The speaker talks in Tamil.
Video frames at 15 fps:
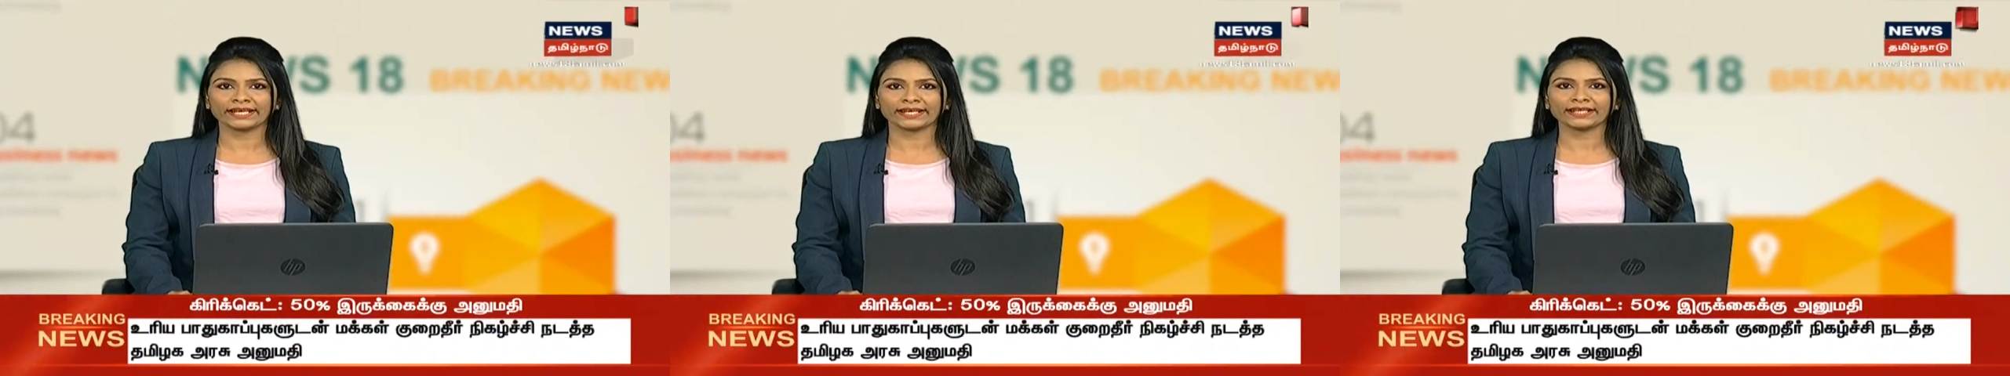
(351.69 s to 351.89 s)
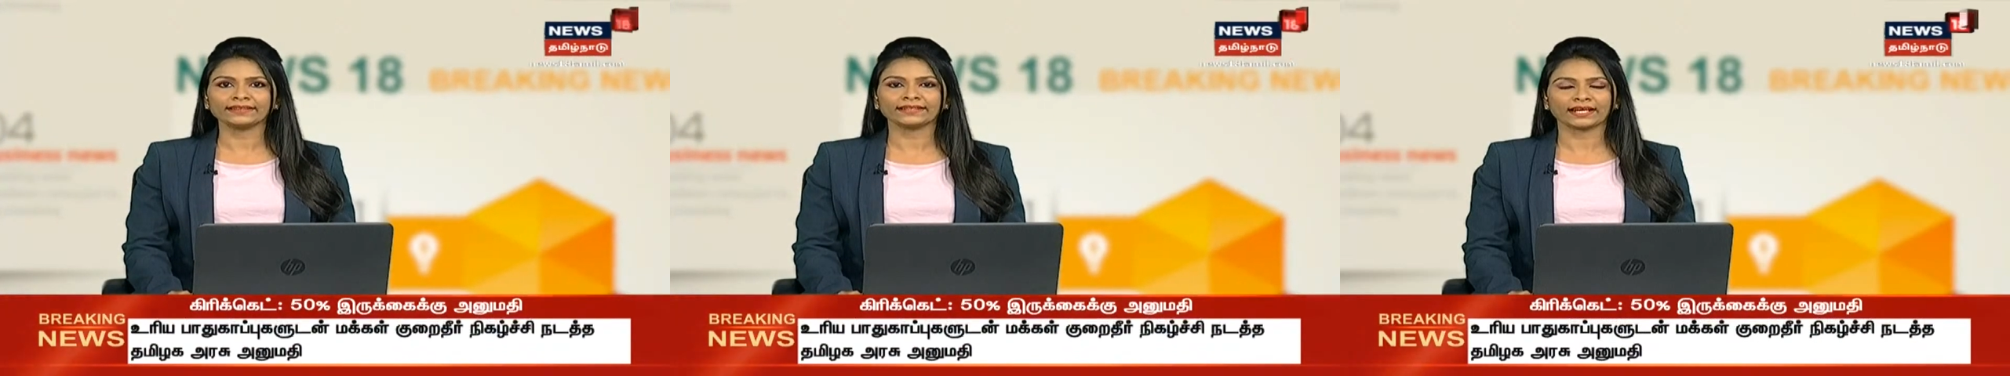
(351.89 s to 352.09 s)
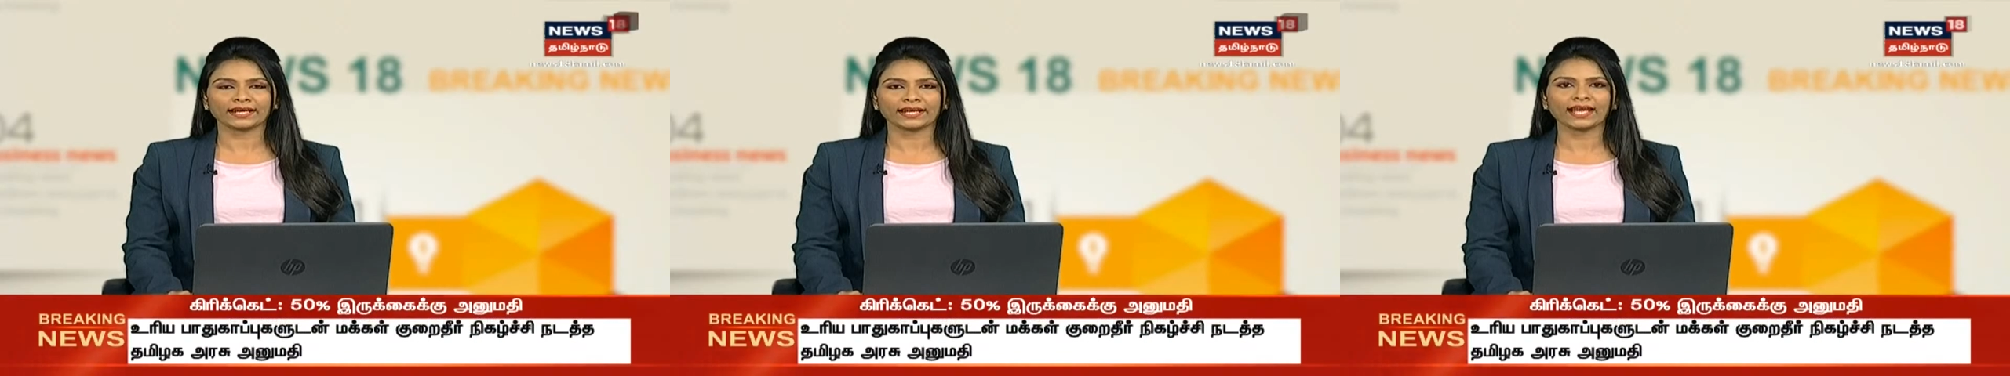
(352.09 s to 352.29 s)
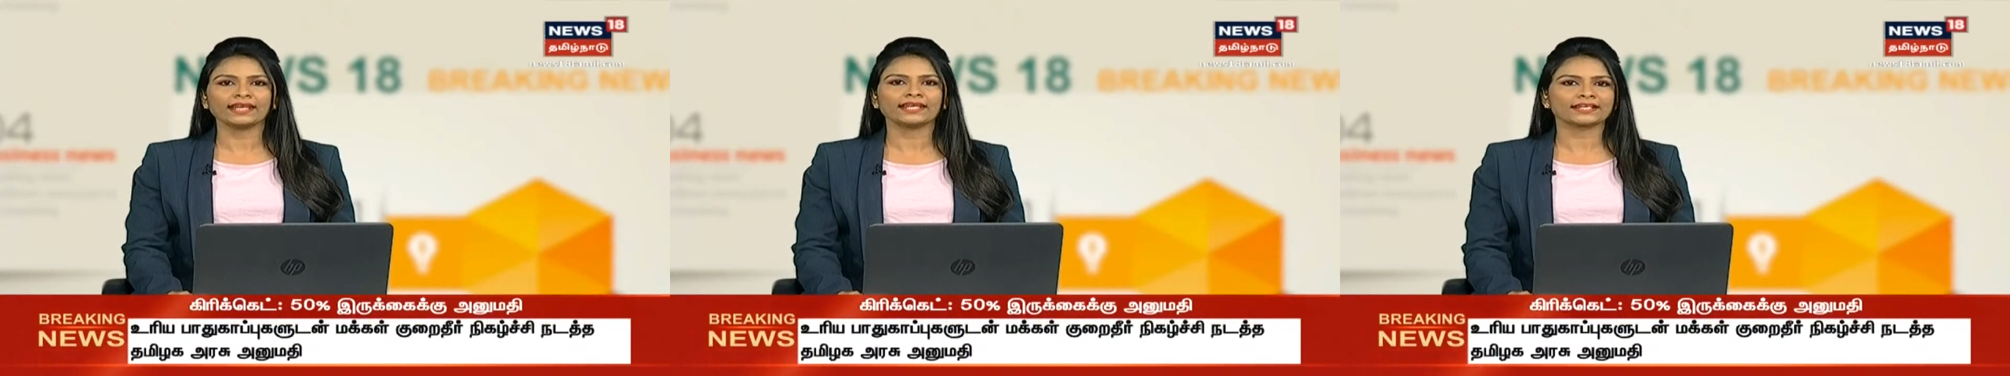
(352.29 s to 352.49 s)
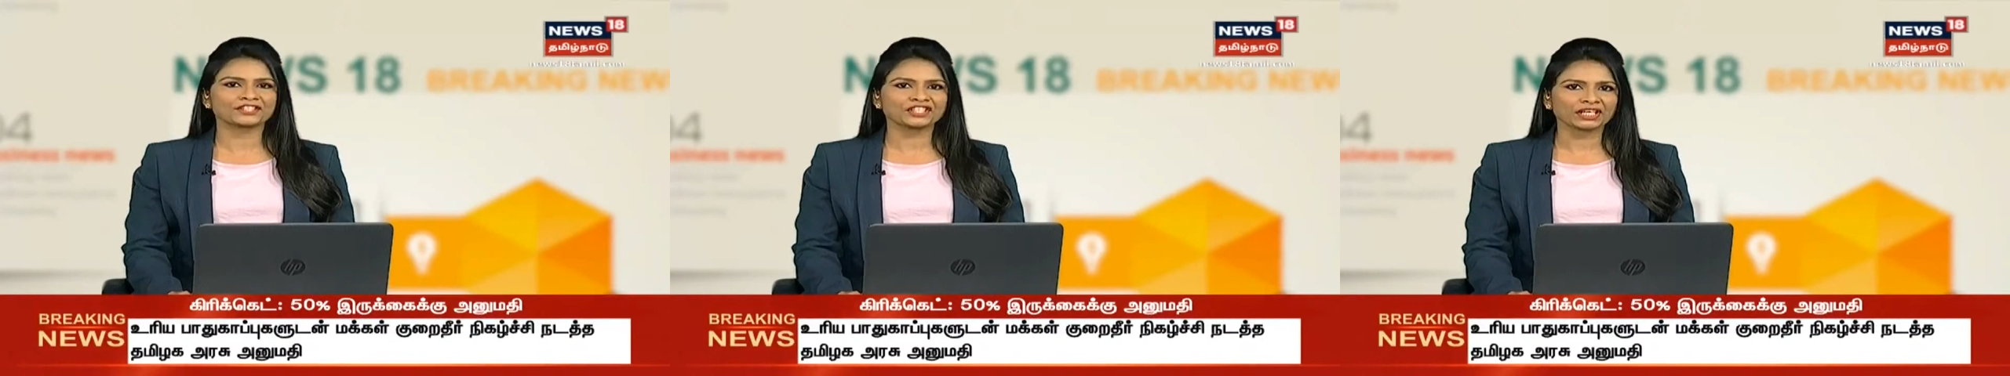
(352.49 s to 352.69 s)
என தங்களால்
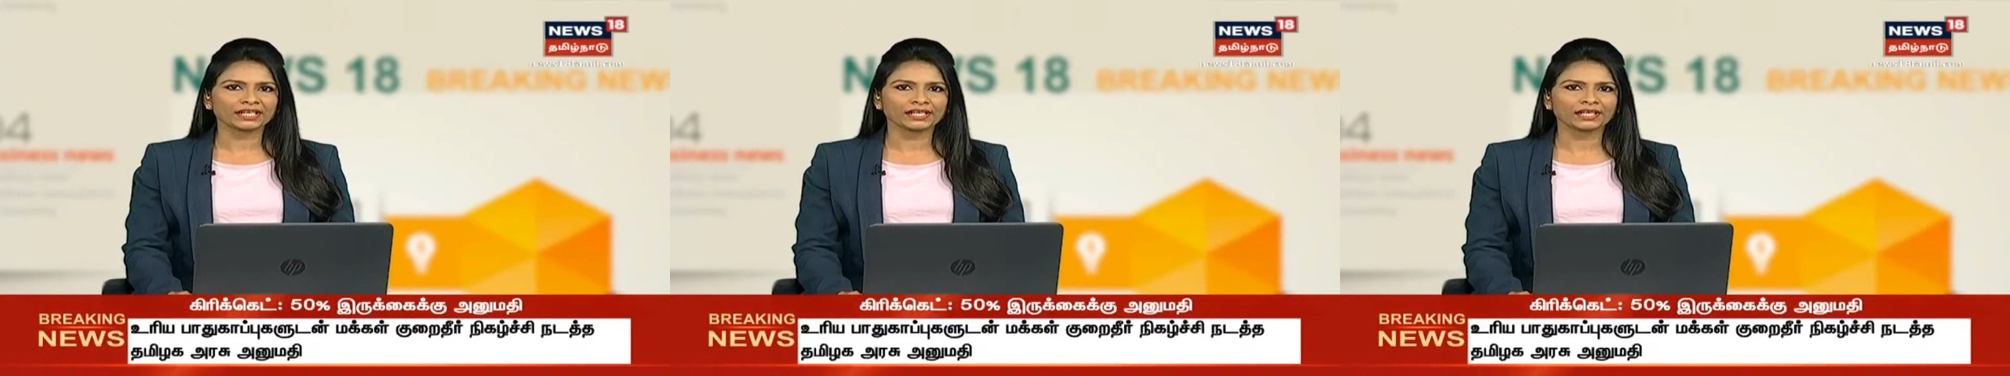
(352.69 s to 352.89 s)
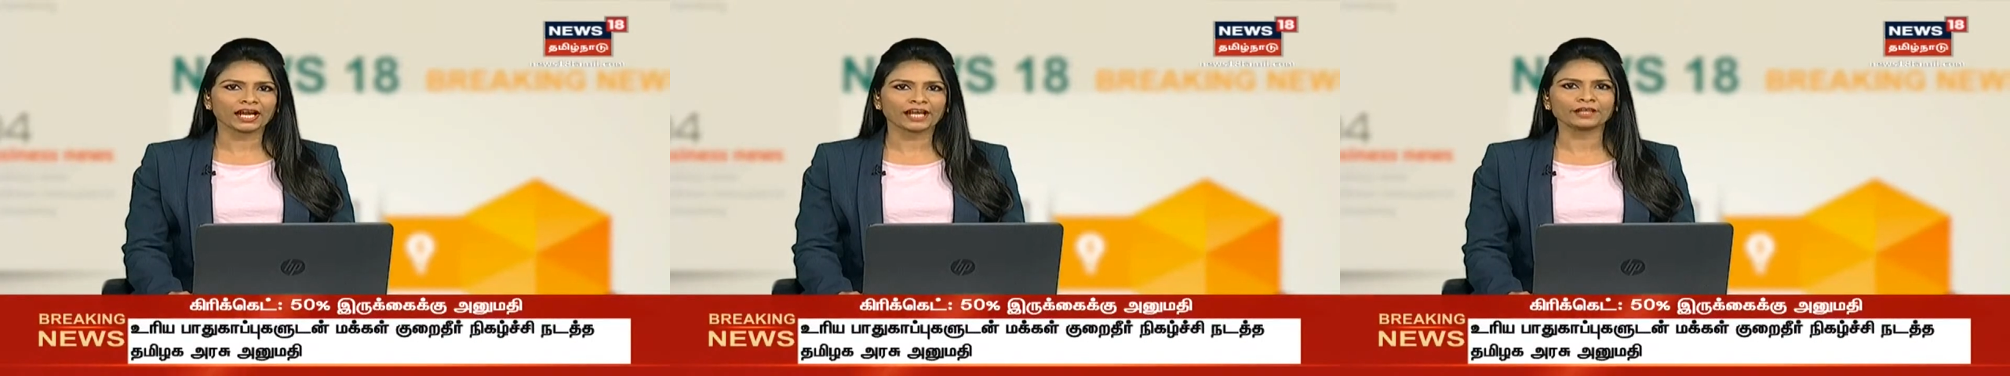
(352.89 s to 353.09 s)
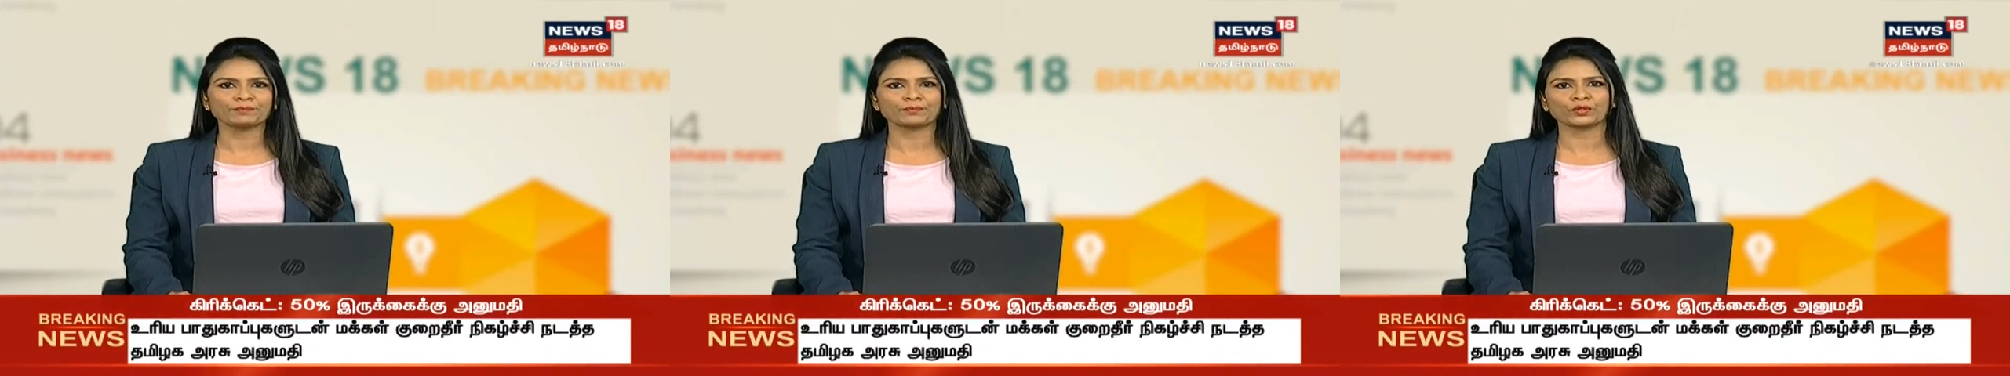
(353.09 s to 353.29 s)
லட்சக்கணக்கான